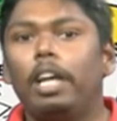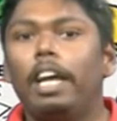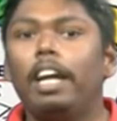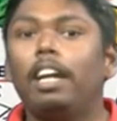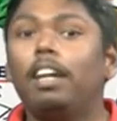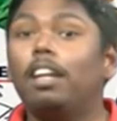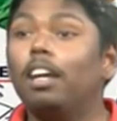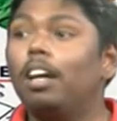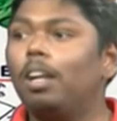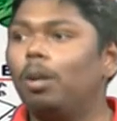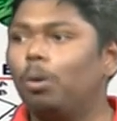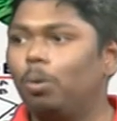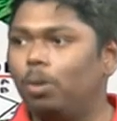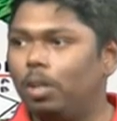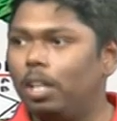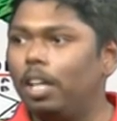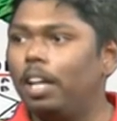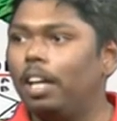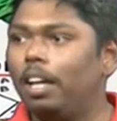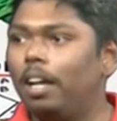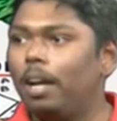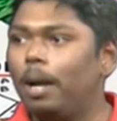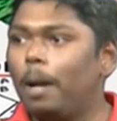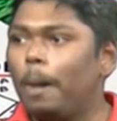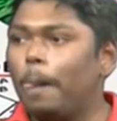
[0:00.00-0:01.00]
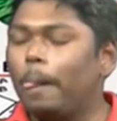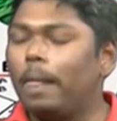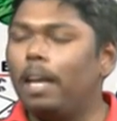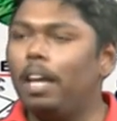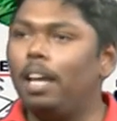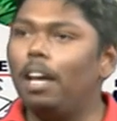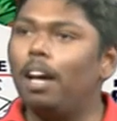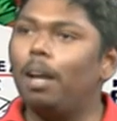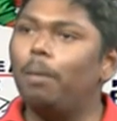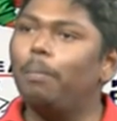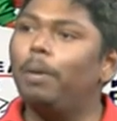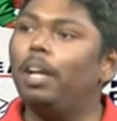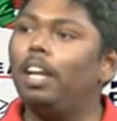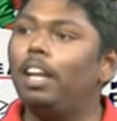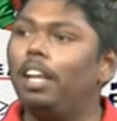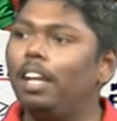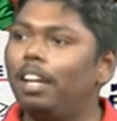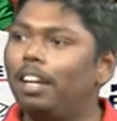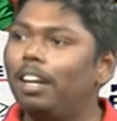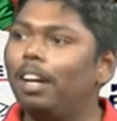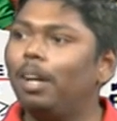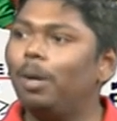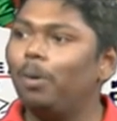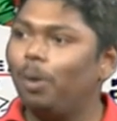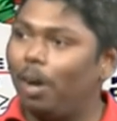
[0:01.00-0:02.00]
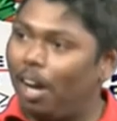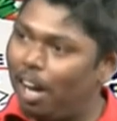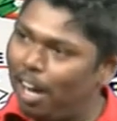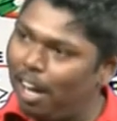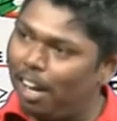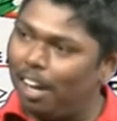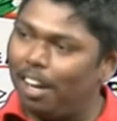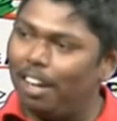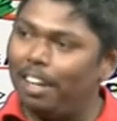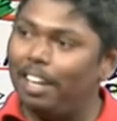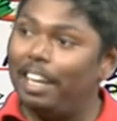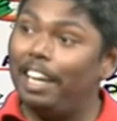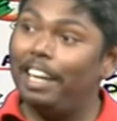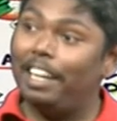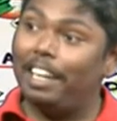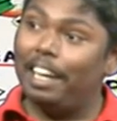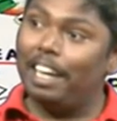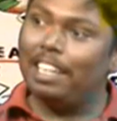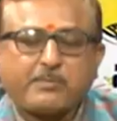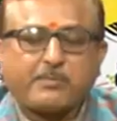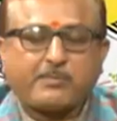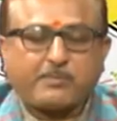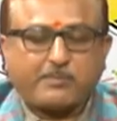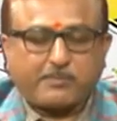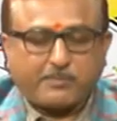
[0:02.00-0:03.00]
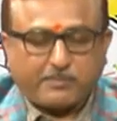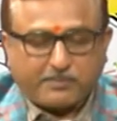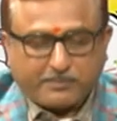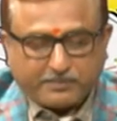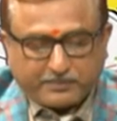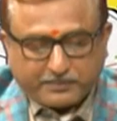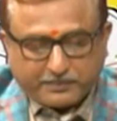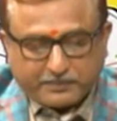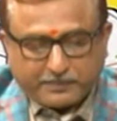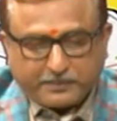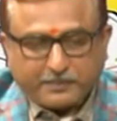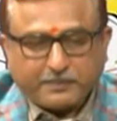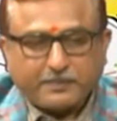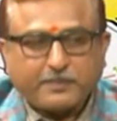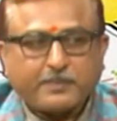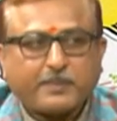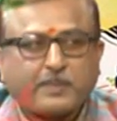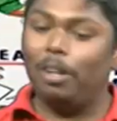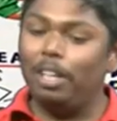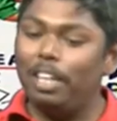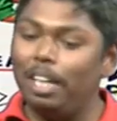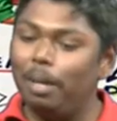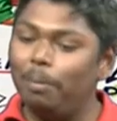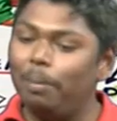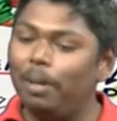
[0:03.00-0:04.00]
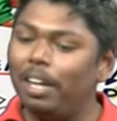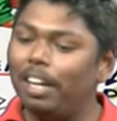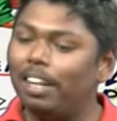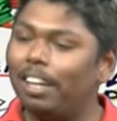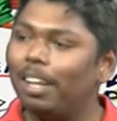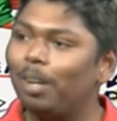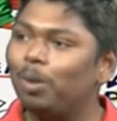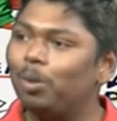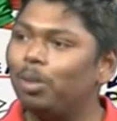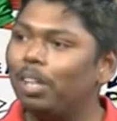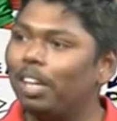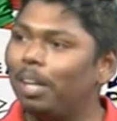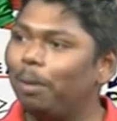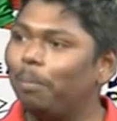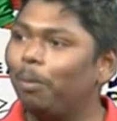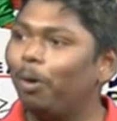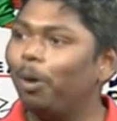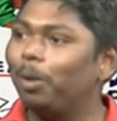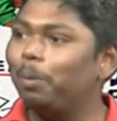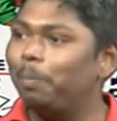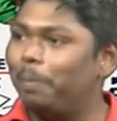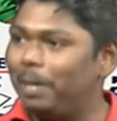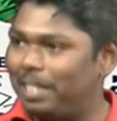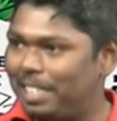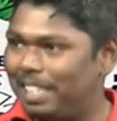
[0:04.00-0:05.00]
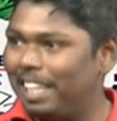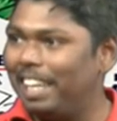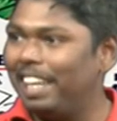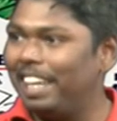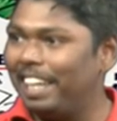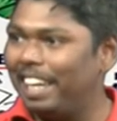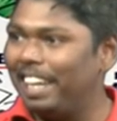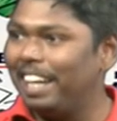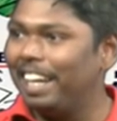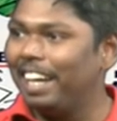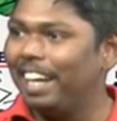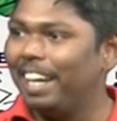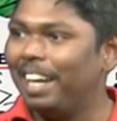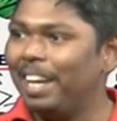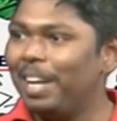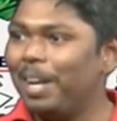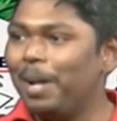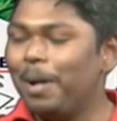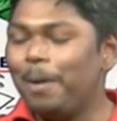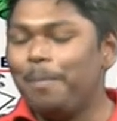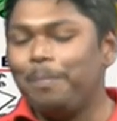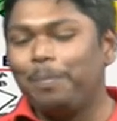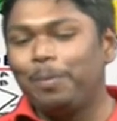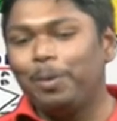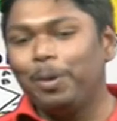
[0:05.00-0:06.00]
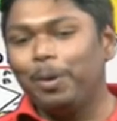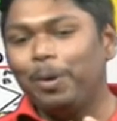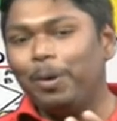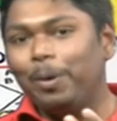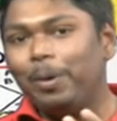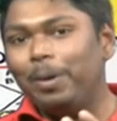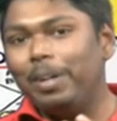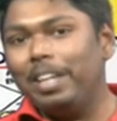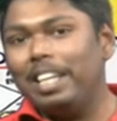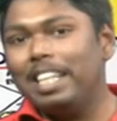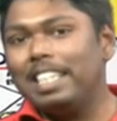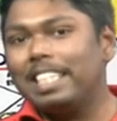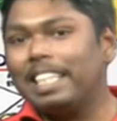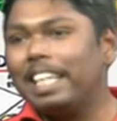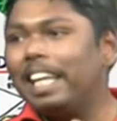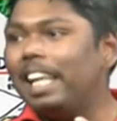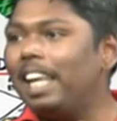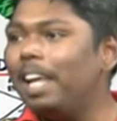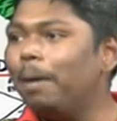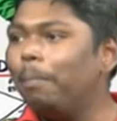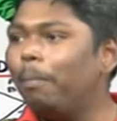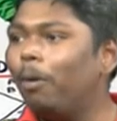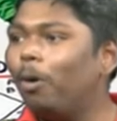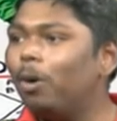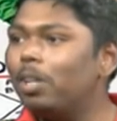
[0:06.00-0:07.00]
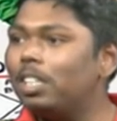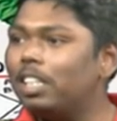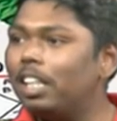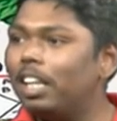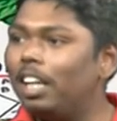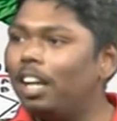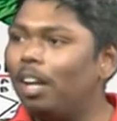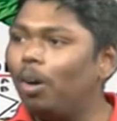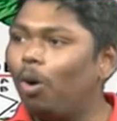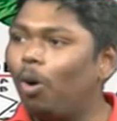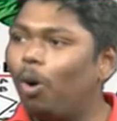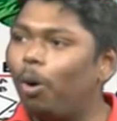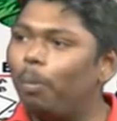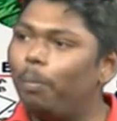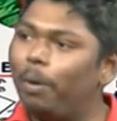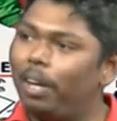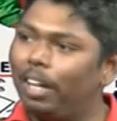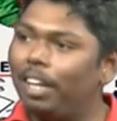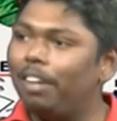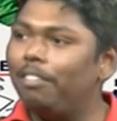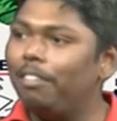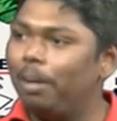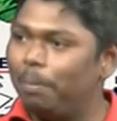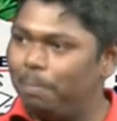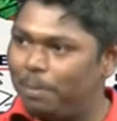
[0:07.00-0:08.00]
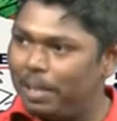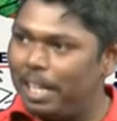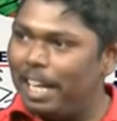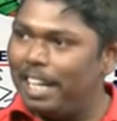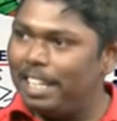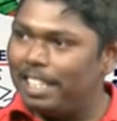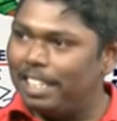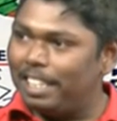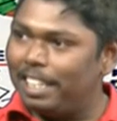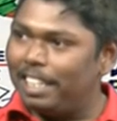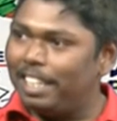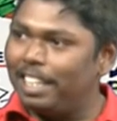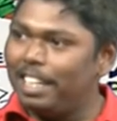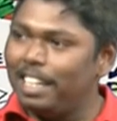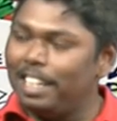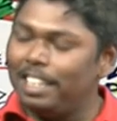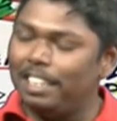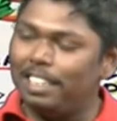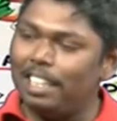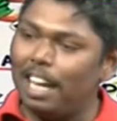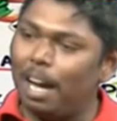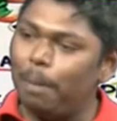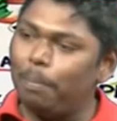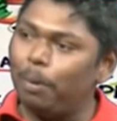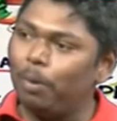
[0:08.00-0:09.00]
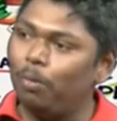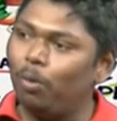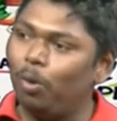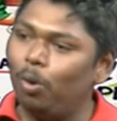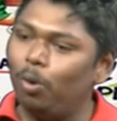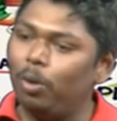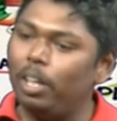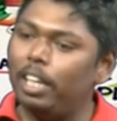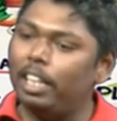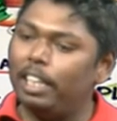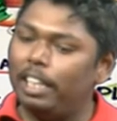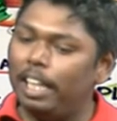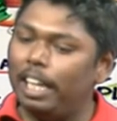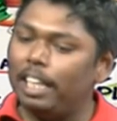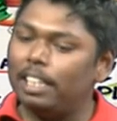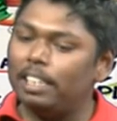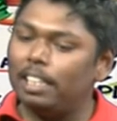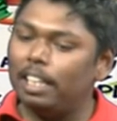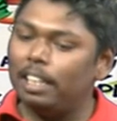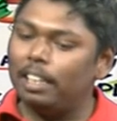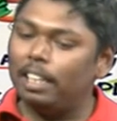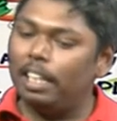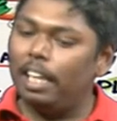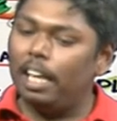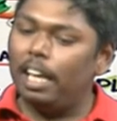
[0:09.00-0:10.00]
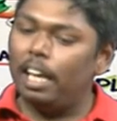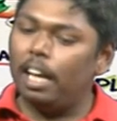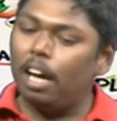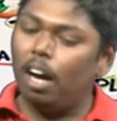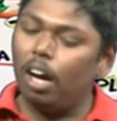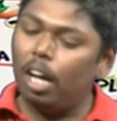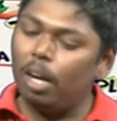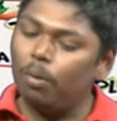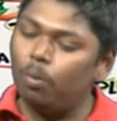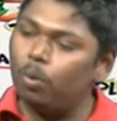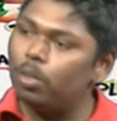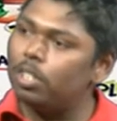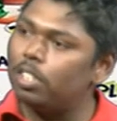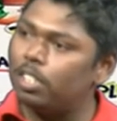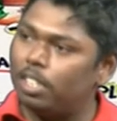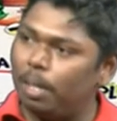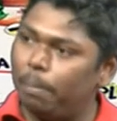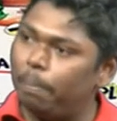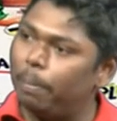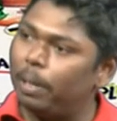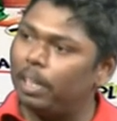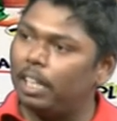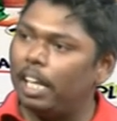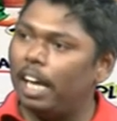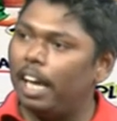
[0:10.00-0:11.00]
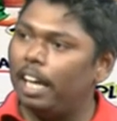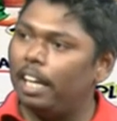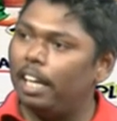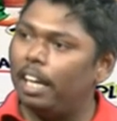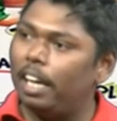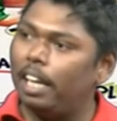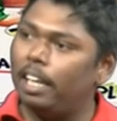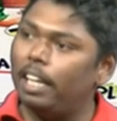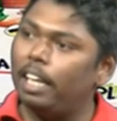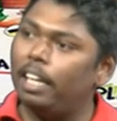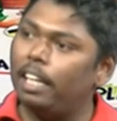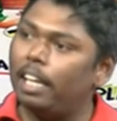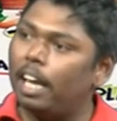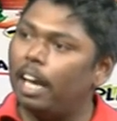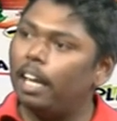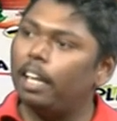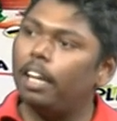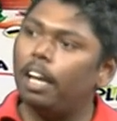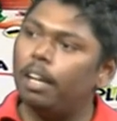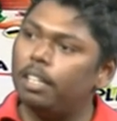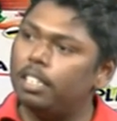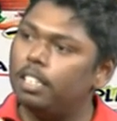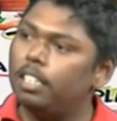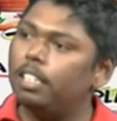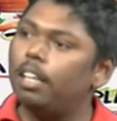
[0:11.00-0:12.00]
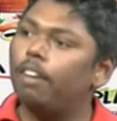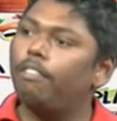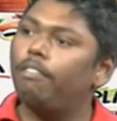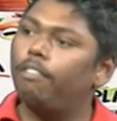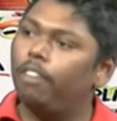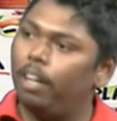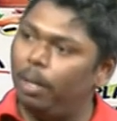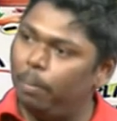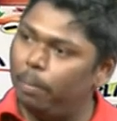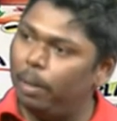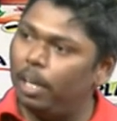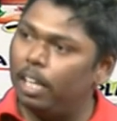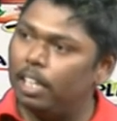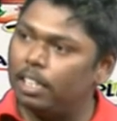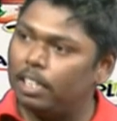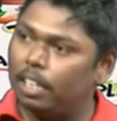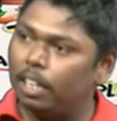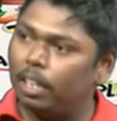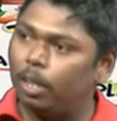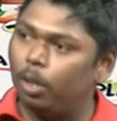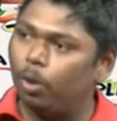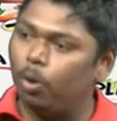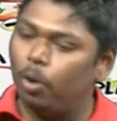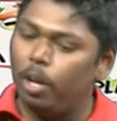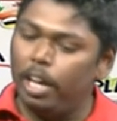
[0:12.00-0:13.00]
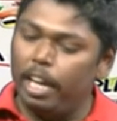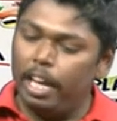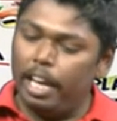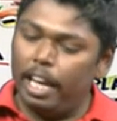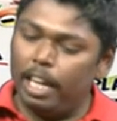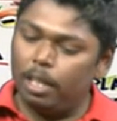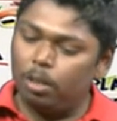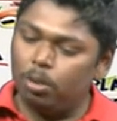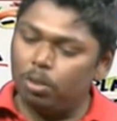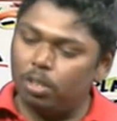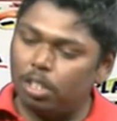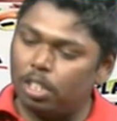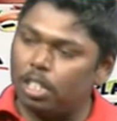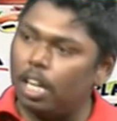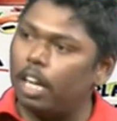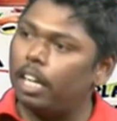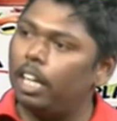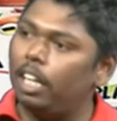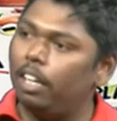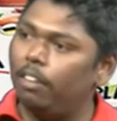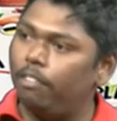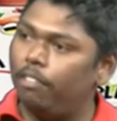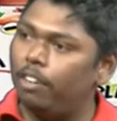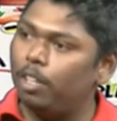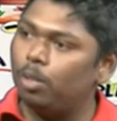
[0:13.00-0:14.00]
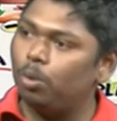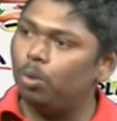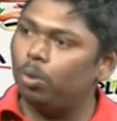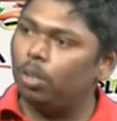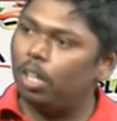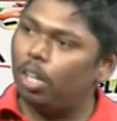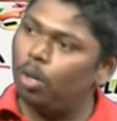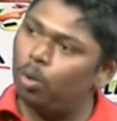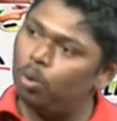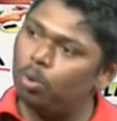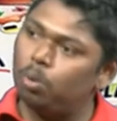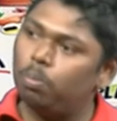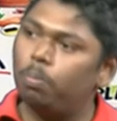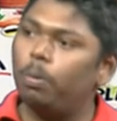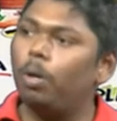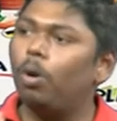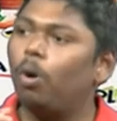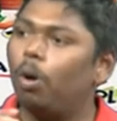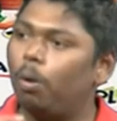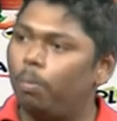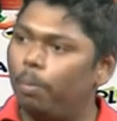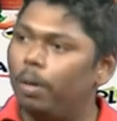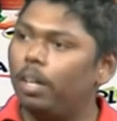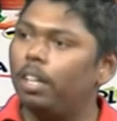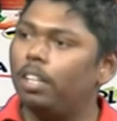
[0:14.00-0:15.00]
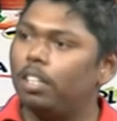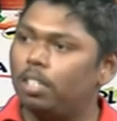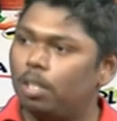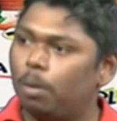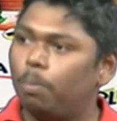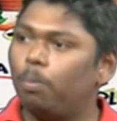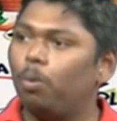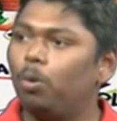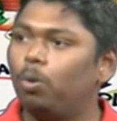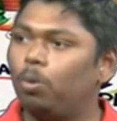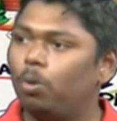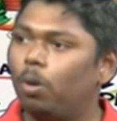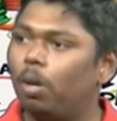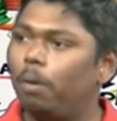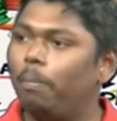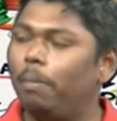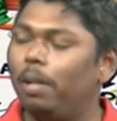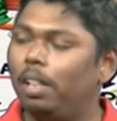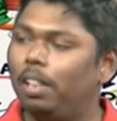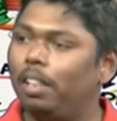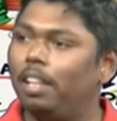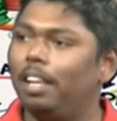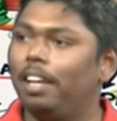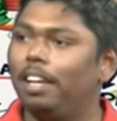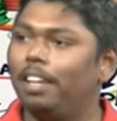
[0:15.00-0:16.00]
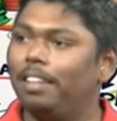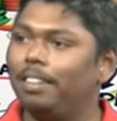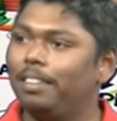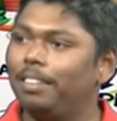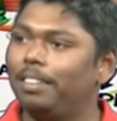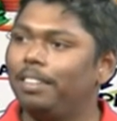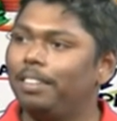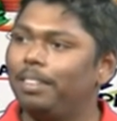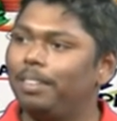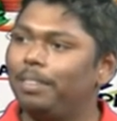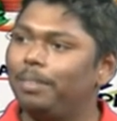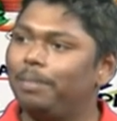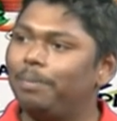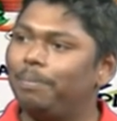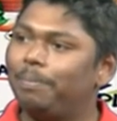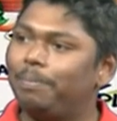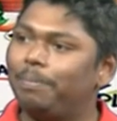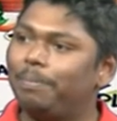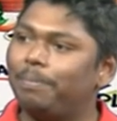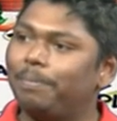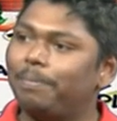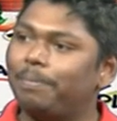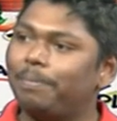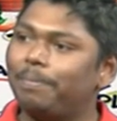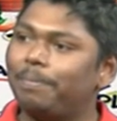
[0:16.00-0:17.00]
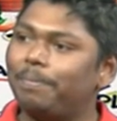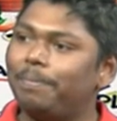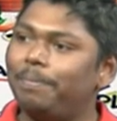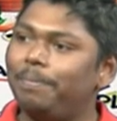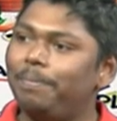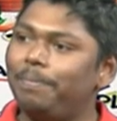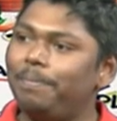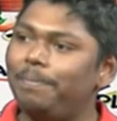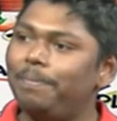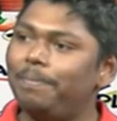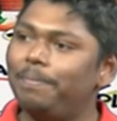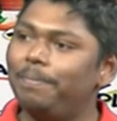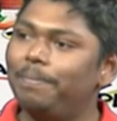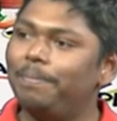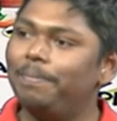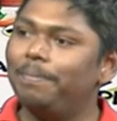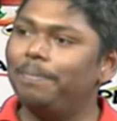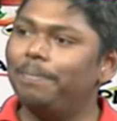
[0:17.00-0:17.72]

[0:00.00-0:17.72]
एक डर होता है कि यार मैं कैसे करूँ हाँ एक कैसे करे ये डर होता है और ये भी एक डर होता है ना कि बहुत पैसा लगेगा बिल्कुल तो इसके लिए बहुत सारी ना गवर्नमेंट के वेबसाइट्स है जहाँ पे वो लोग ये देख सकते हैं हर वो स्टेप बताया गया है कि क्या क्या चीज़ आप फ्री में ले सकते हो एक जो स्टार्टिंग फेज होता है ना उसमें गवर्नमेंट का सपोर्ट थोड़ा मिलता है अच्छा एक मतलब